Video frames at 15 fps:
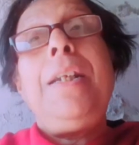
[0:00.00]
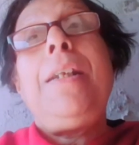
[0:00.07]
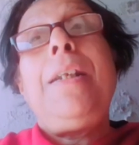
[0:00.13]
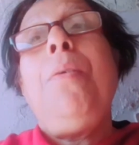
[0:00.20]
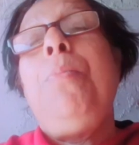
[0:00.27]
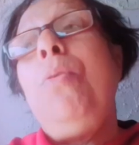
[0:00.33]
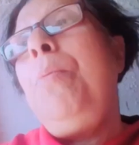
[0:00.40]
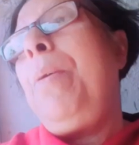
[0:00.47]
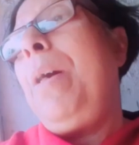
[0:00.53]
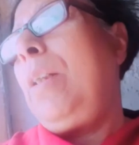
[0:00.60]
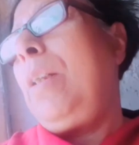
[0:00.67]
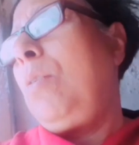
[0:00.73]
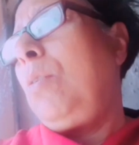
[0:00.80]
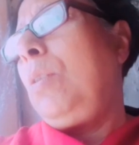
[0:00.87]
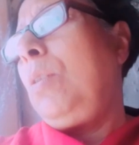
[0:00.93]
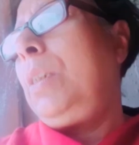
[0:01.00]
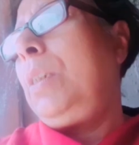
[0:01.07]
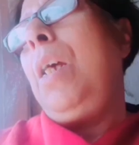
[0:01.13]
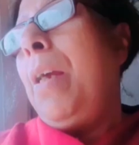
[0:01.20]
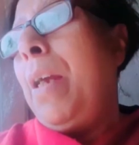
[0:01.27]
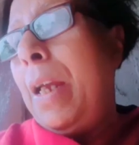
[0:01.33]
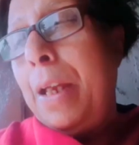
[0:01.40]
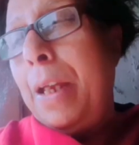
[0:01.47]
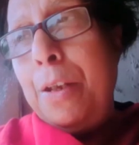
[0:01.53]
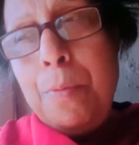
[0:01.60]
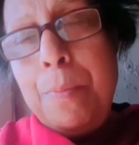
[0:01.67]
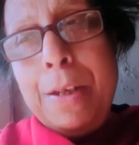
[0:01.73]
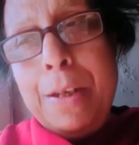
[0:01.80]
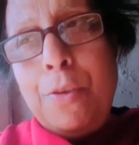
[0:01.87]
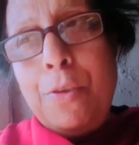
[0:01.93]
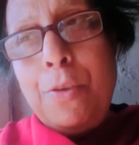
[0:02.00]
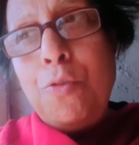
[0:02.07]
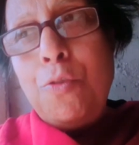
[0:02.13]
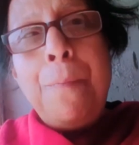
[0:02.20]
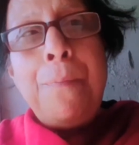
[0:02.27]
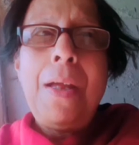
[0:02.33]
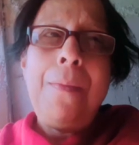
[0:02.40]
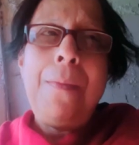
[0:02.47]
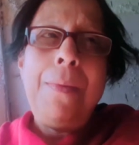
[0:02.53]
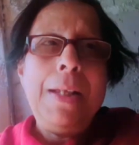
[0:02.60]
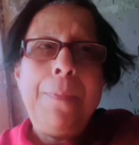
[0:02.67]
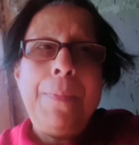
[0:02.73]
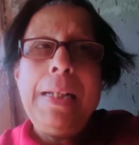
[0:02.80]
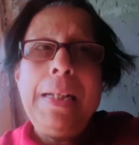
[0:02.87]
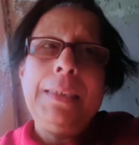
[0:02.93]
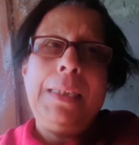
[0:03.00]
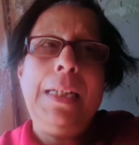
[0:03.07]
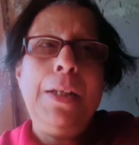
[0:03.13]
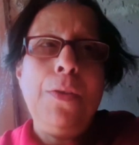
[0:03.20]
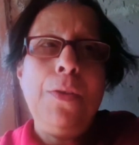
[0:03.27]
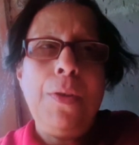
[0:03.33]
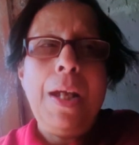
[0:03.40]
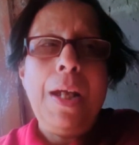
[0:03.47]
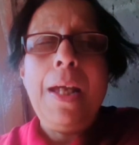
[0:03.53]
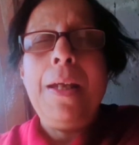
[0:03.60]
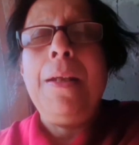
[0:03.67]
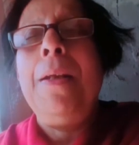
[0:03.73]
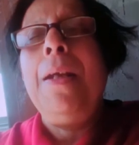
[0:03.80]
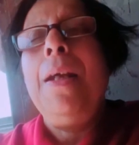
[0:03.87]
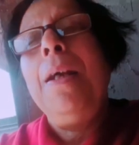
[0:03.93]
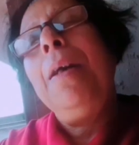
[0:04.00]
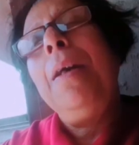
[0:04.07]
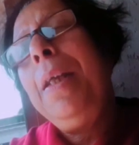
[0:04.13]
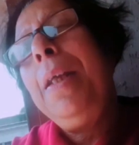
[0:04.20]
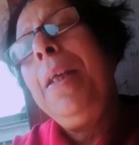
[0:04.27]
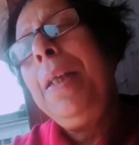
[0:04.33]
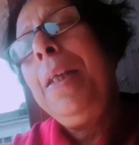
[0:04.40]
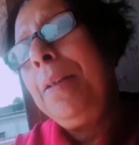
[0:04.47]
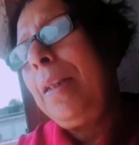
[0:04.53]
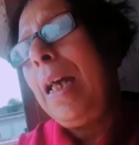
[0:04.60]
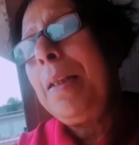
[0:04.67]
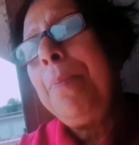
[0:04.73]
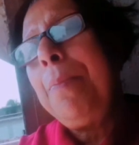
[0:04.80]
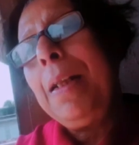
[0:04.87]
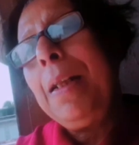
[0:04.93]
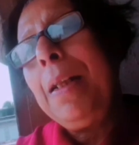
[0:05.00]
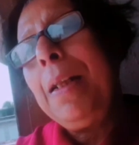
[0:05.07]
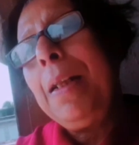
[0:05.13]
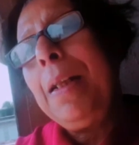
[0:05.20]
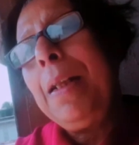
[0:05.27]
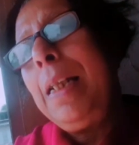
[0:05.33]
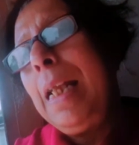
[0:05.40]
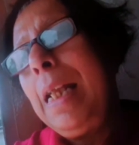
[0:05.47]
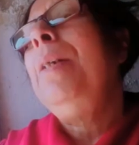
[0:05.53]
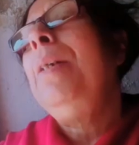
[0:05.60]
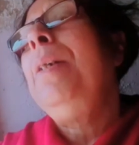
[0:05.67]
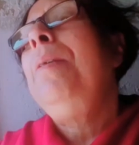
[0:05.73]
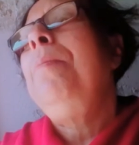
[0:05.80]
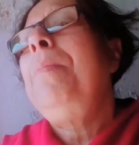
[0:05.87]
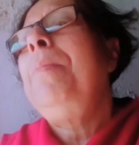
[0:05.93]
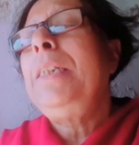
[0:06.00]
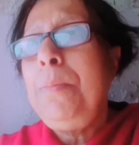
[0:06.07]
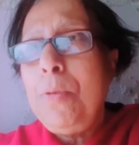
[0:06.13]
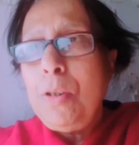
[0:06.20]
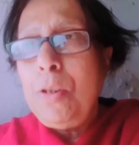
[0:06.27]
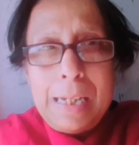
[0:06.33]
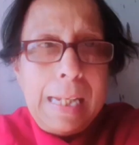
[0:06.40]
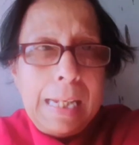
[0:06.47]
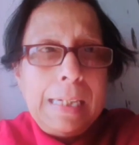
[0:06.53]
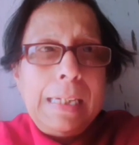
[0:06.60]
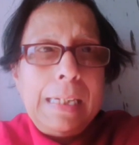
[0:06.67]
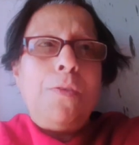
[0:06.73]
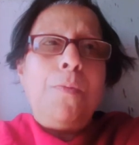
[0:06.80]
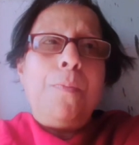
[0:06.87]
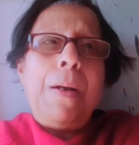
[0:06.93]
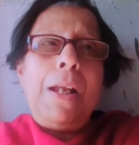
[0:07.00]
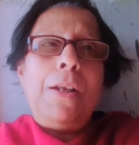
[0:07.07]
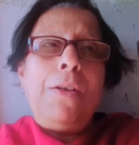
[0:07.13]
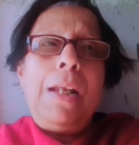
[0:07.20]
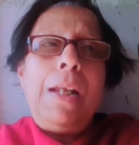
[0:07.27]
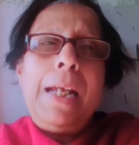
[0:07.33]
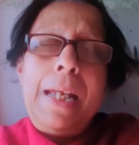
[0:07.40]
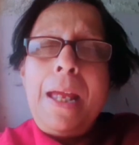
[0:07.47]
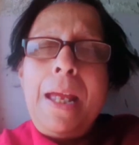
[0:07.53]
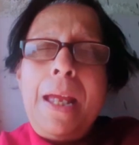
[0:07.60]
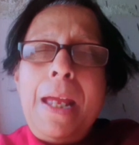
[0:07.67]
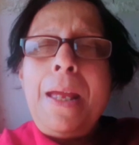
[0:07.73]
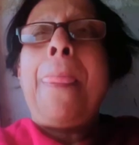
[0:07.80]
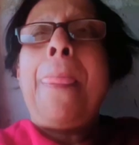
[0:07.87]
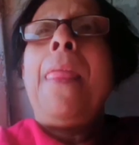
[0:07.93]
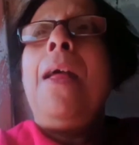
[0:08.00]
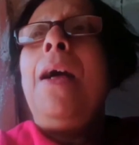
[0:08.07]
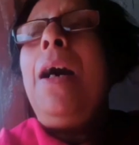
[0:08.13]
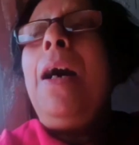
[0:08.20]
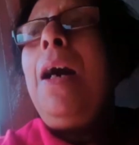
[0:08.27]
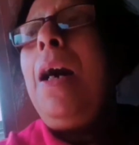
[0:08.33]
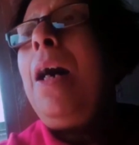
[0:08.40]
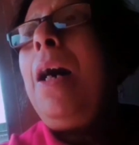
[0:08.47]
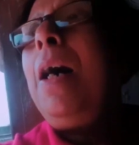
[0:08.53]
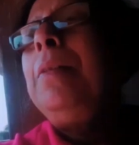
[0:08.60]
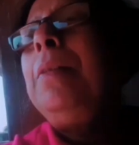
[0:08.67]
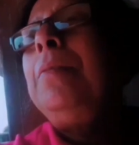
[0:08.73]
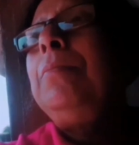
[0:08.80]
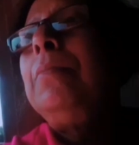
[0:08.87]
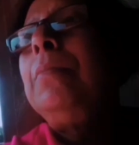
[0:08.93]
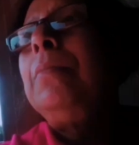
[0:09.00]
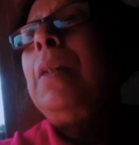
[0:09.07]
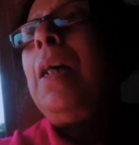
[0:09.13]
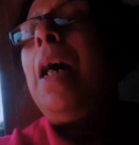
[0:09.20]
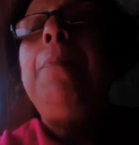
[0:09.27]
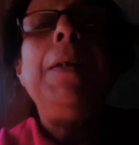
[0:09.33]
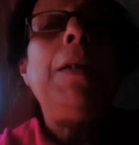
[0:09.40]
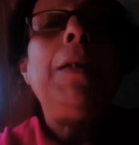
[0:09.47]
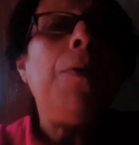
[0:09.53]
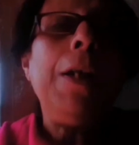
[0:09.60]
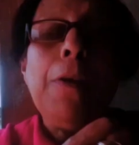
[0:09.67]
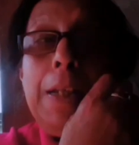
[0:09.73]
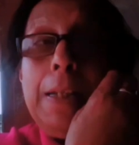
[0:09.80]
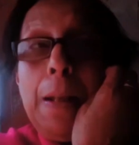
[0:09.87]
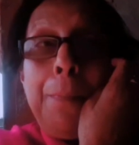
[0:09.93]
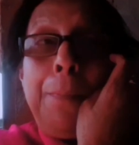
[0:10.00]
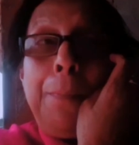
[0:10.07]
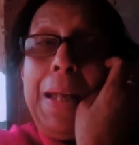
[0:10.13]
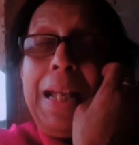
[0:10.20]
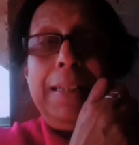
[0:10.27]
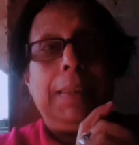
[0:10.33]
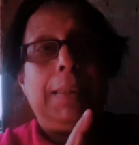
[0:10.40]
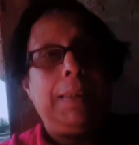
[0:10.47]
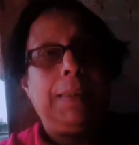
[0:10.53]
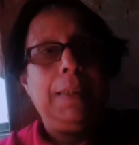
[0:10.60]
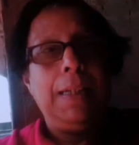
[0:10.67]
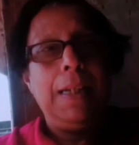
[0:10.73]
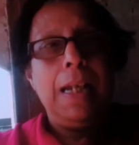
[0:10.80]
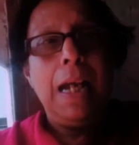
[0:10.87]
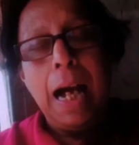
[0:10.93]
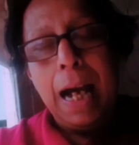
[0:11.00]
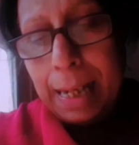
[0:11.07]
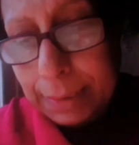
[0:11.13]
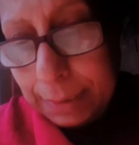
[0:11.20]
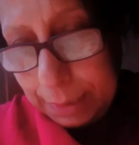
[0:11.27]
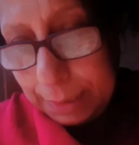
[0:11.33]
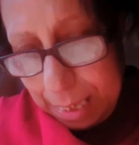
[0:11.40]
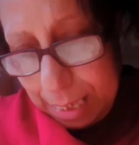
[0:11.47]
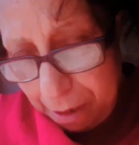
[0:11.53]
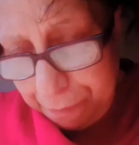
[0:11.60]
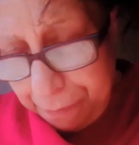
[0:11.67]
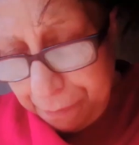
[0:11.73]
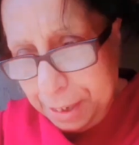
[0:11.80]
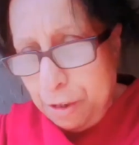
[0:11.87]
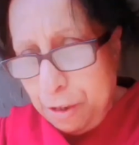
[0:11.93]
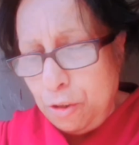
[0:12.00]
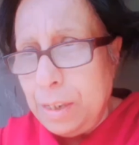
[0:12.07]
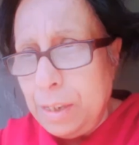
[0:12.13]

ভুলভাল করছি এরকম একটু আমাদের প্লিজ দিও হ্যাঁ এই কাকিমাটা দেখতে মাসিমণিটা দেখতে খুব ভালো লাগে হ্যাঁ আর আমি তো মনে করি দ্য বেস্ট আজকের ভিডিওটা